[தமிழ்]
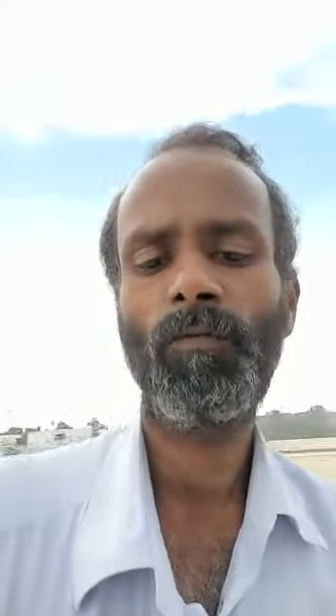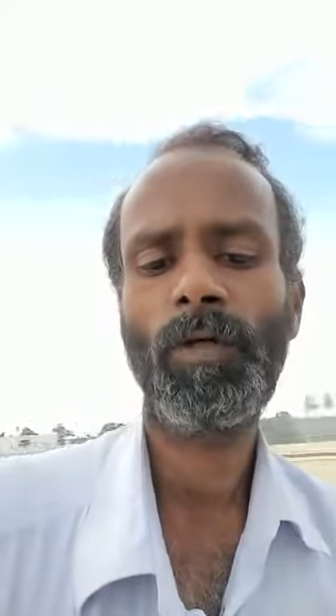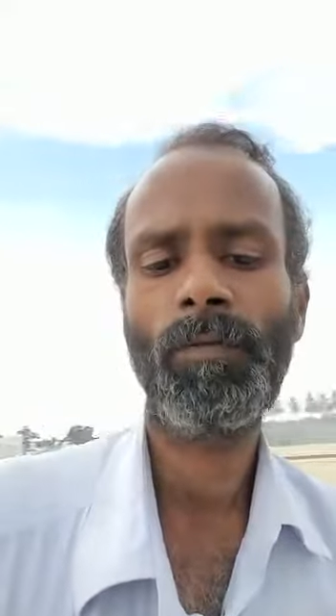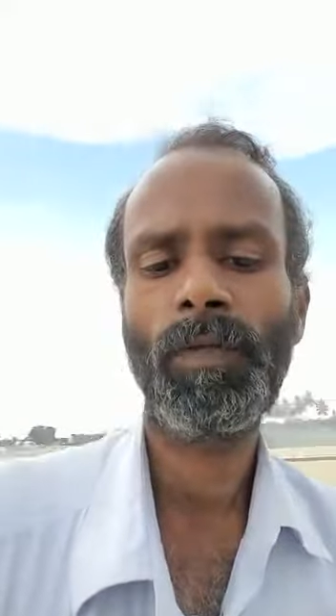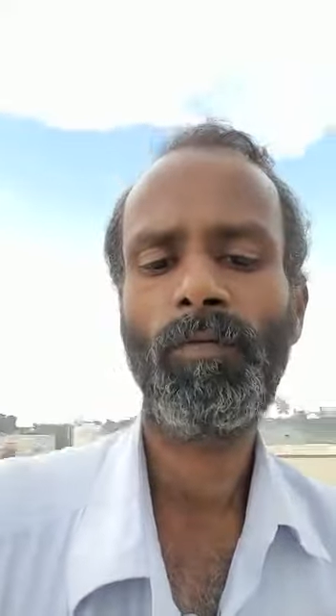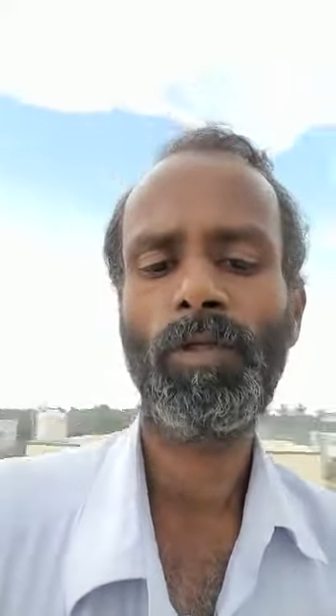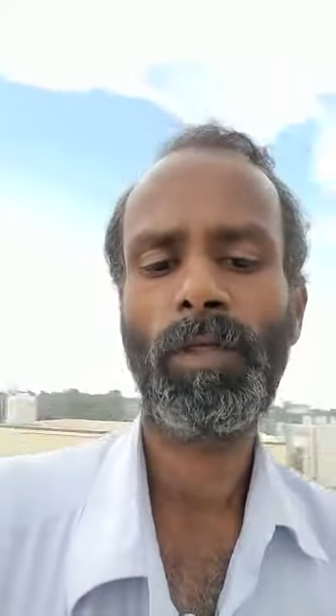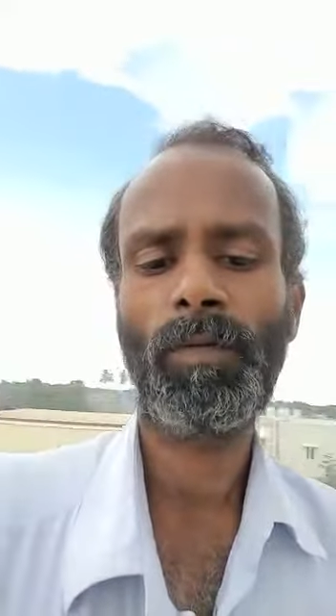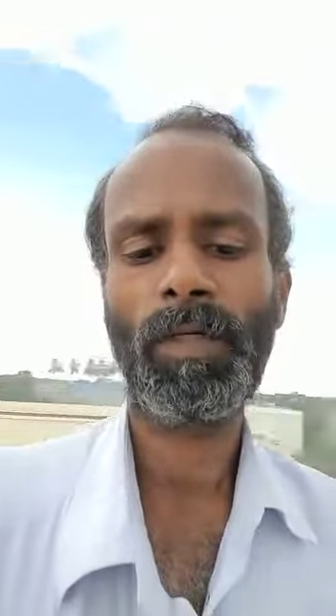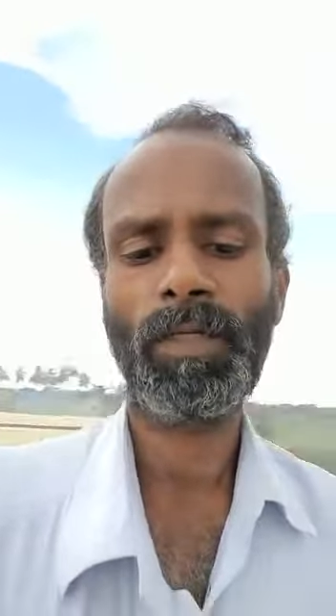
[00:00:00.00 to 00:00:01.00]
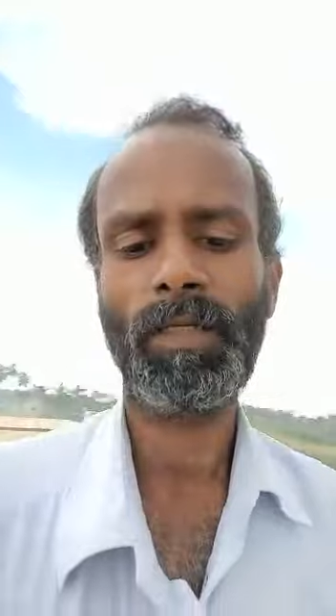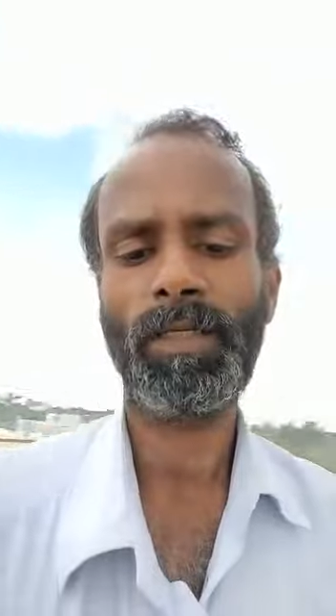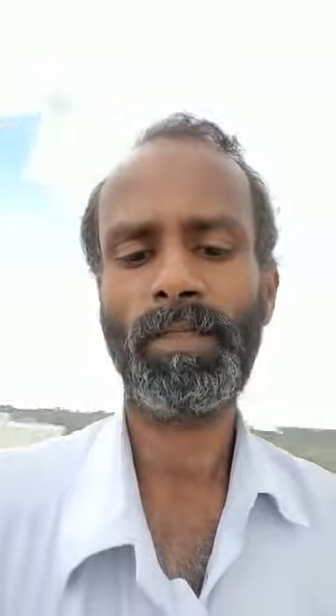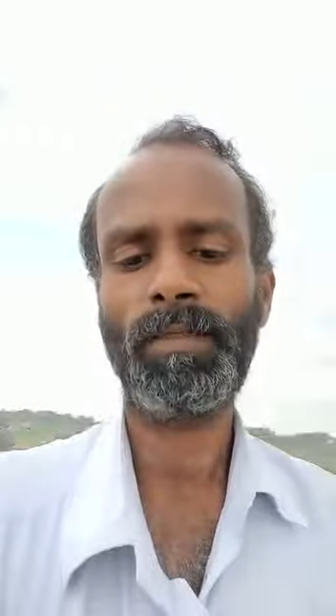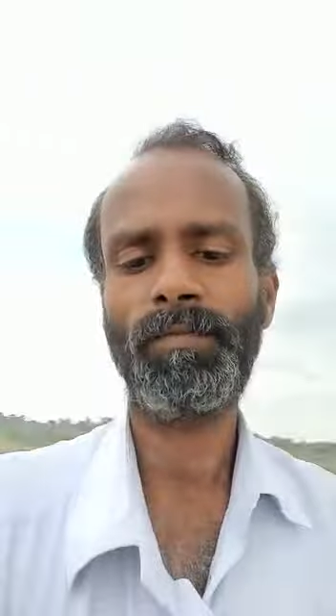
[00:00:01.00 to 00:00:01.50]
மிக மிக முக்கியமாக
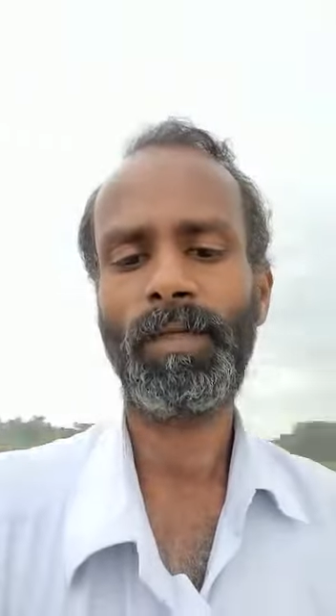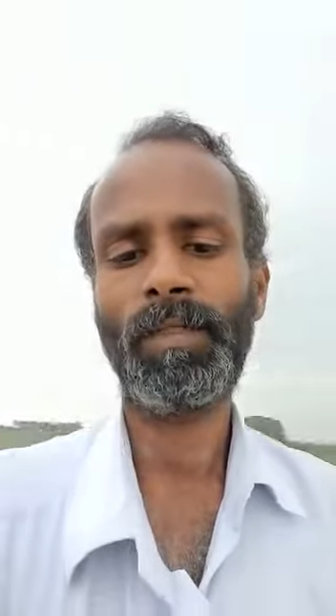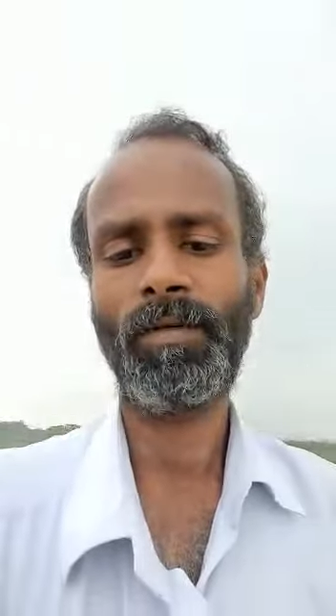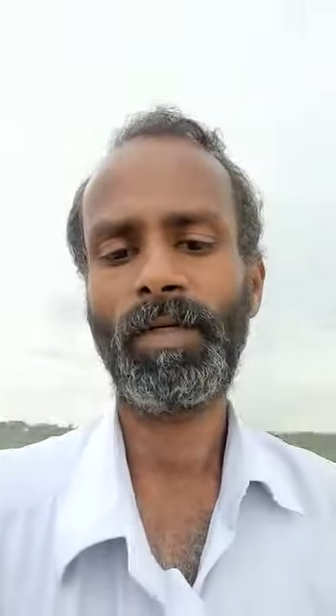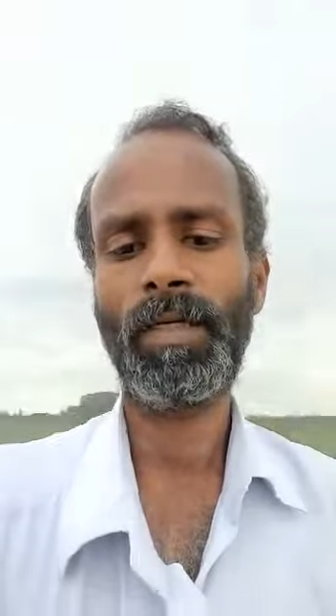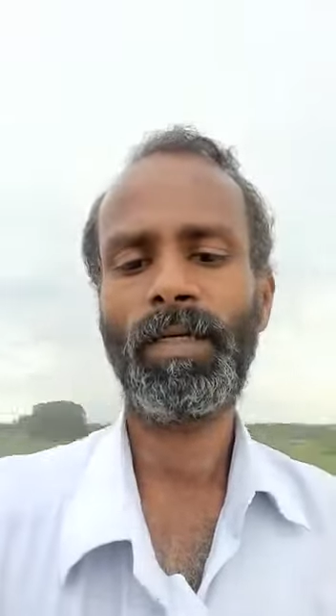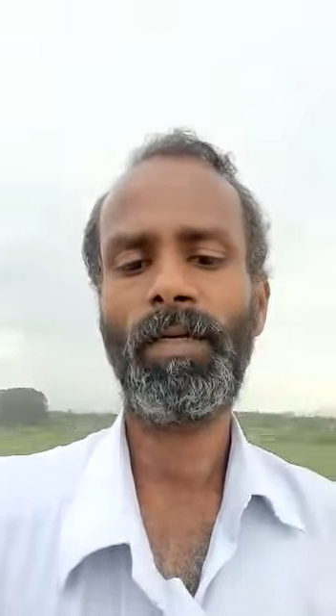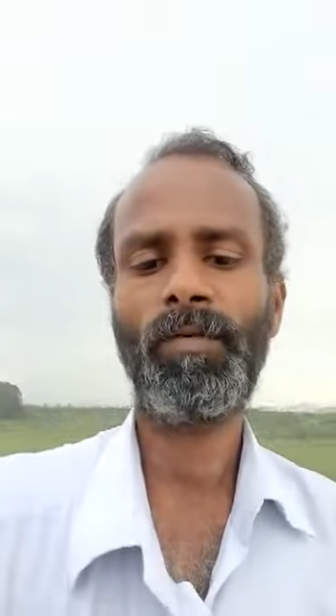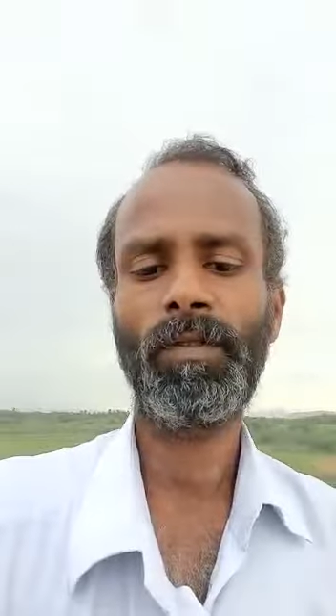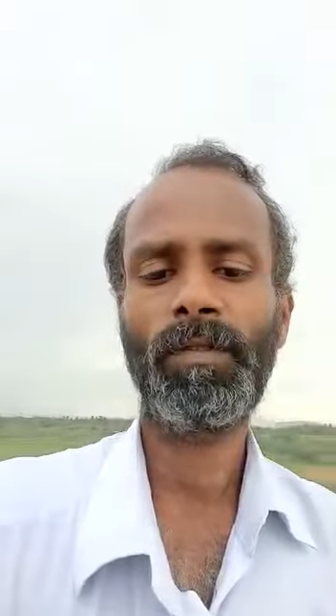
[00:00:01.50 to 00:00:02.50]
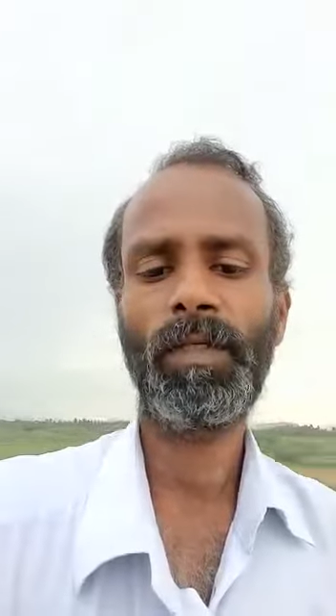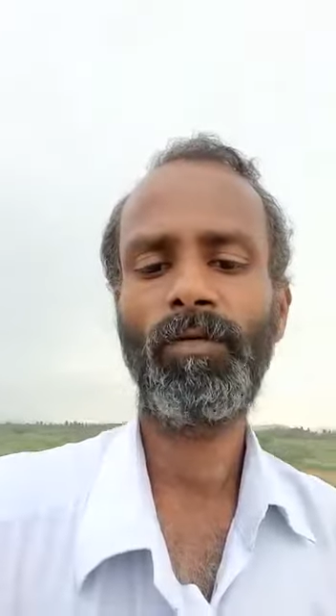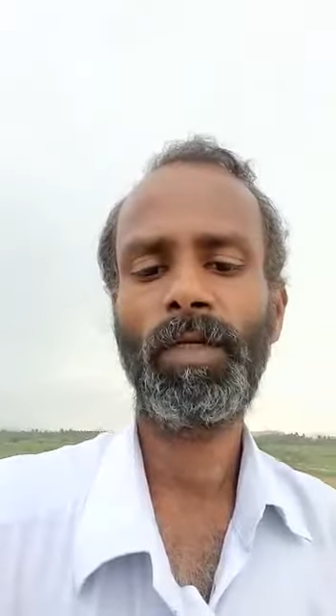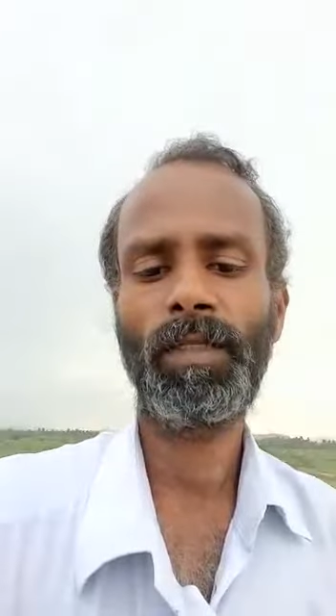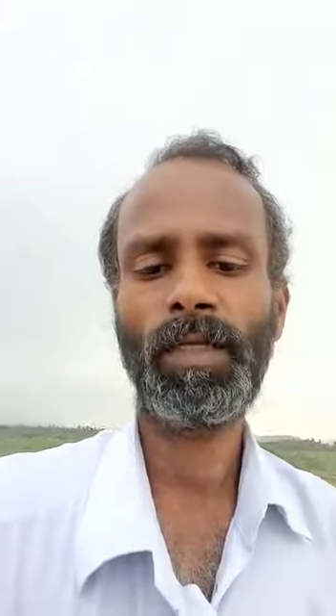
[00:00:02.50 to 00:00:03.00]
இருக்கிறது அந்த வகையில் நான்
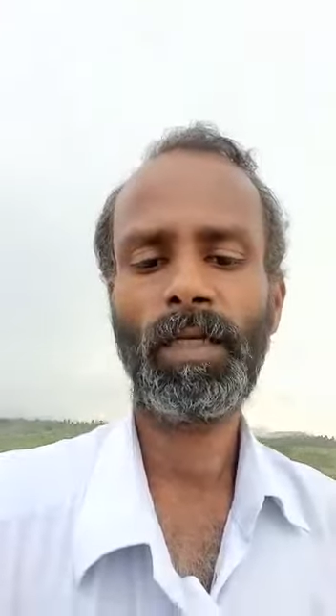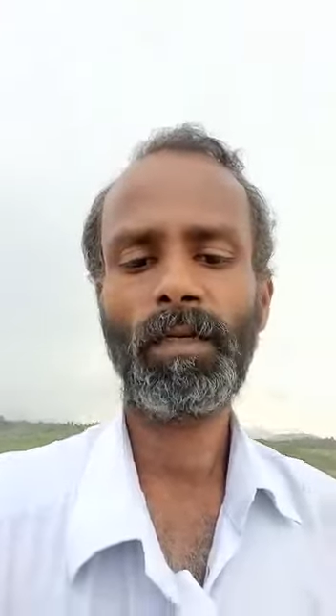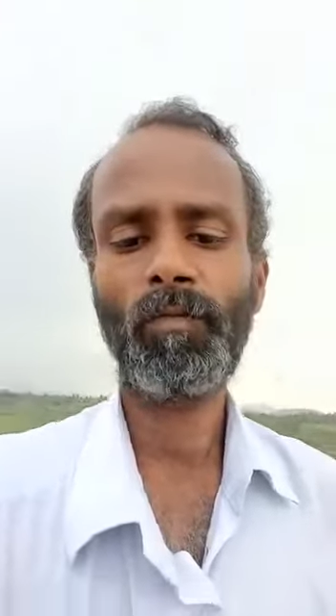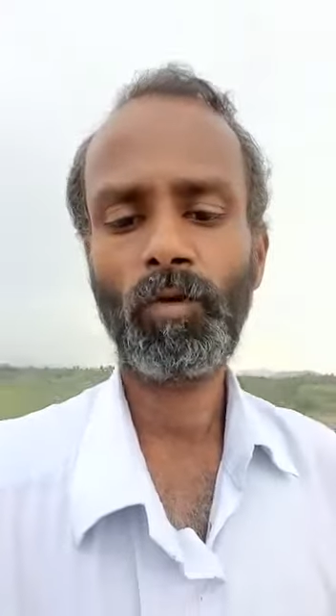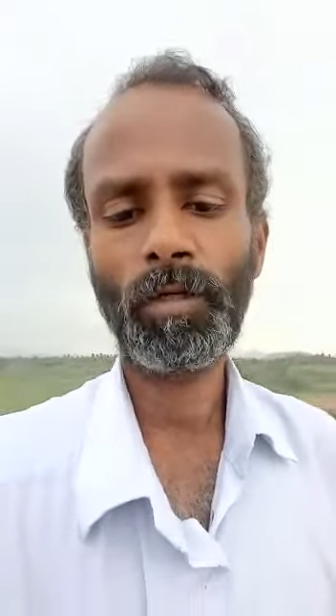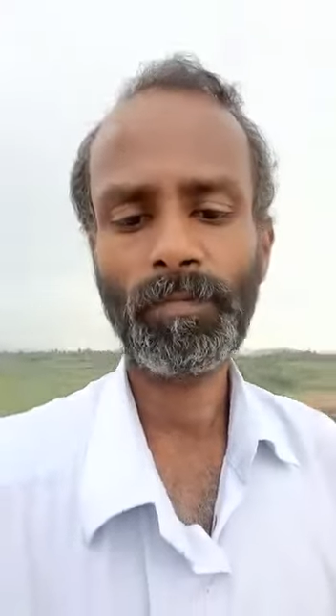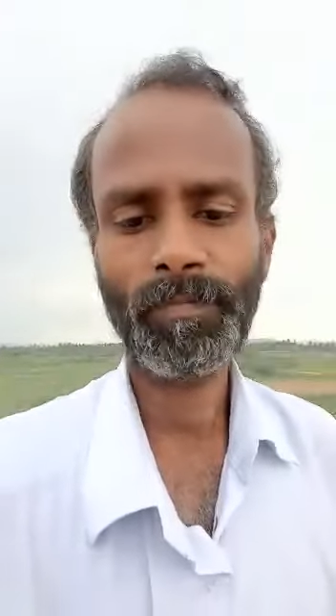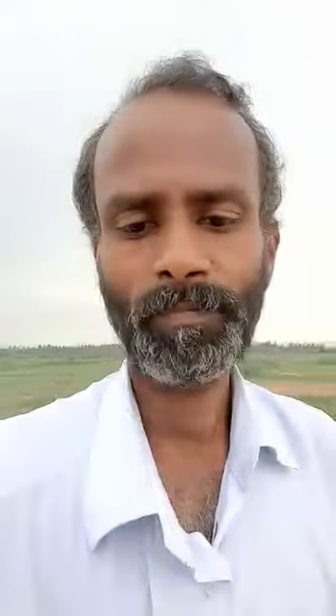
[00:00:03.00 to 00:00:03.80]
என்னுடைய தேடல்கள் மூலம்